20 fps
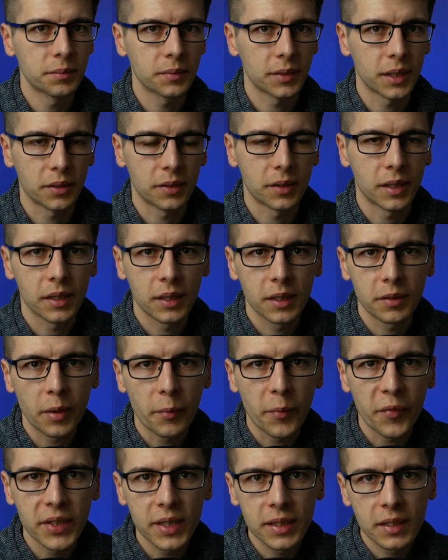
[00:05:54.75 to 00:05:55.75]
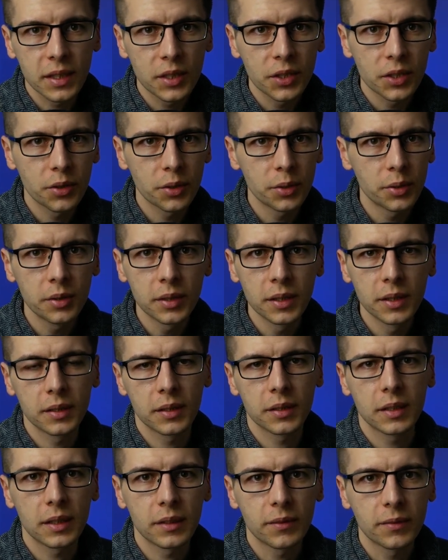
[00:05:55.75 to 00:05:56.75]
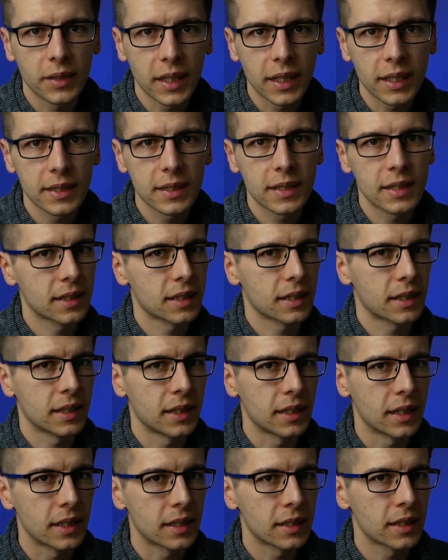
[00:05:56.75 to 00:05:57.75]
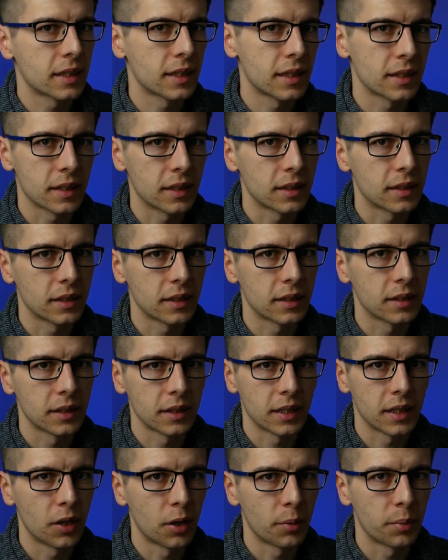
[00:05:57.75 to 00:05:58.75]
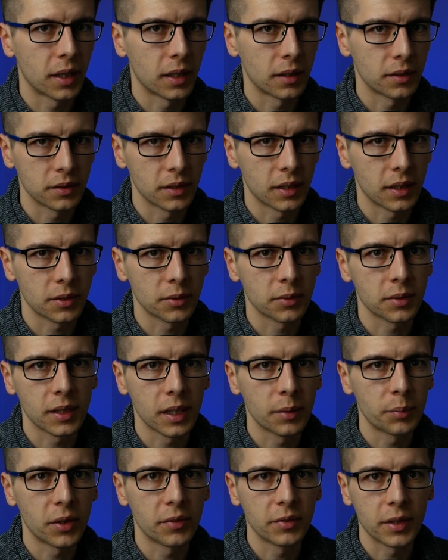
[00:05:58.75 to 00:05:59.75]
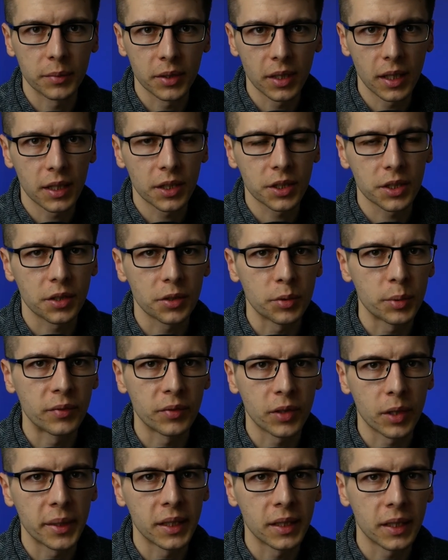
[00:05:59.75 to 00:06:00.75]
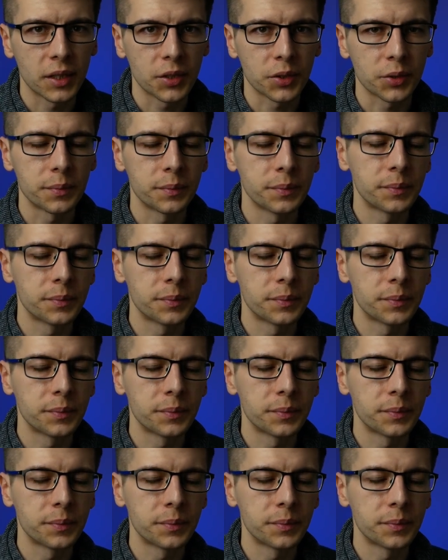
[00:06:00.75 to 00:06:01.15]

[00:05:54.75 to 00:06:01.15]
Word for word: Ja to nagrywam w styczniu, więc jest niestety niedobra, od razu tyle powiem, no ale szczegóły w komentarzu.